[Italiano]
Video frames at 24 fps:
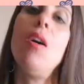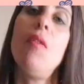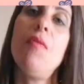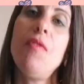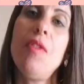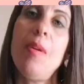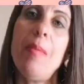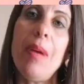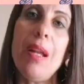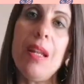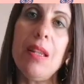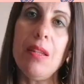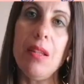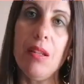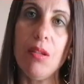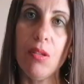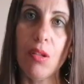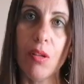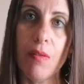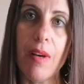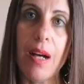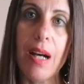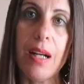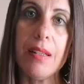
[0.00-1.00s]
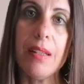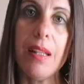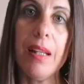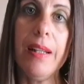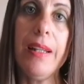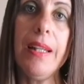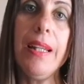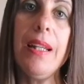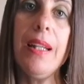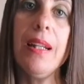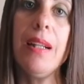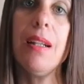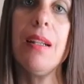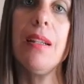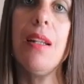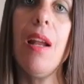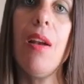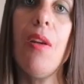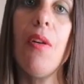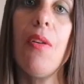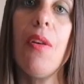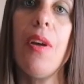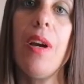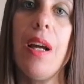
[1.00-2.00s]
Ovviamente trovate i link
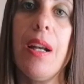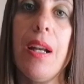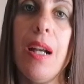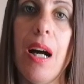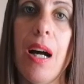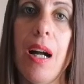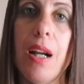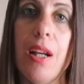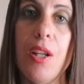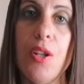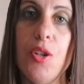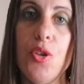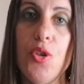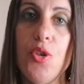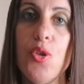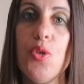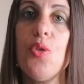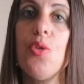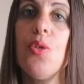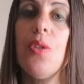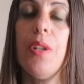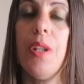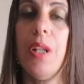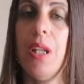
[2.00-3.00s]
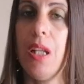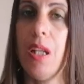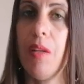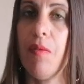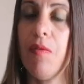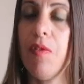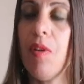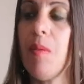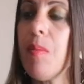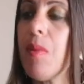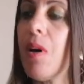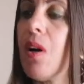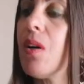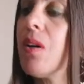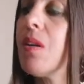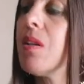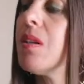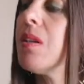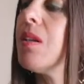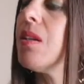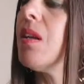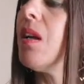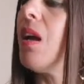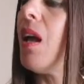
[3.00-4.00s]
dei loro canali giù in info
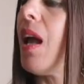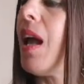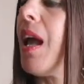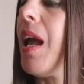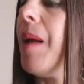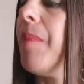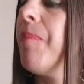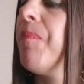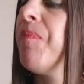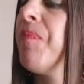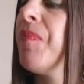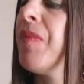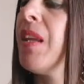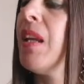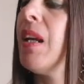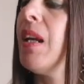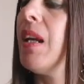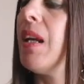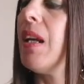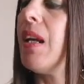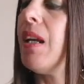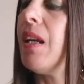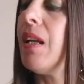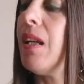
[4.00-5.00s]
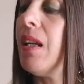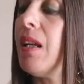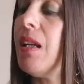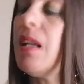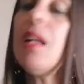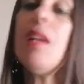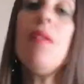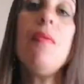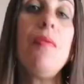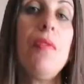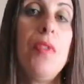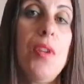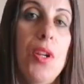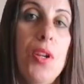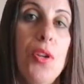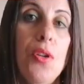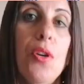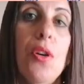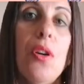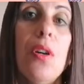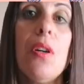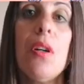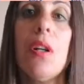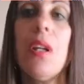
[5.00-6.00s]
box e e il
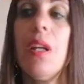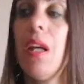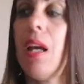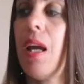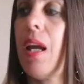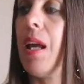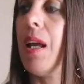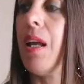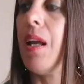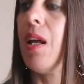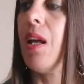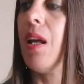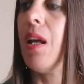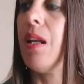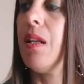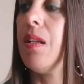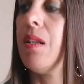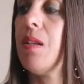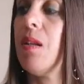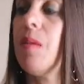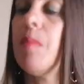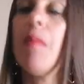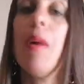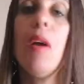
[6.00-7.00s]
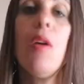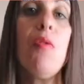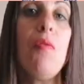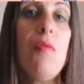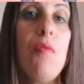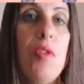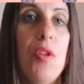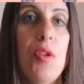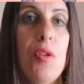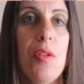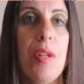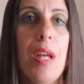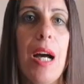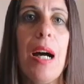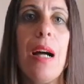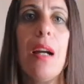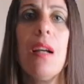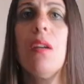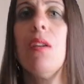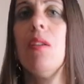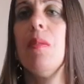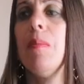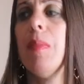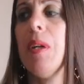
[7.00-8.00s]
video, che insomma è un video
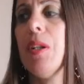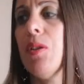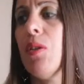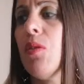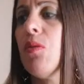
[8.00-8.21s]
tag, ma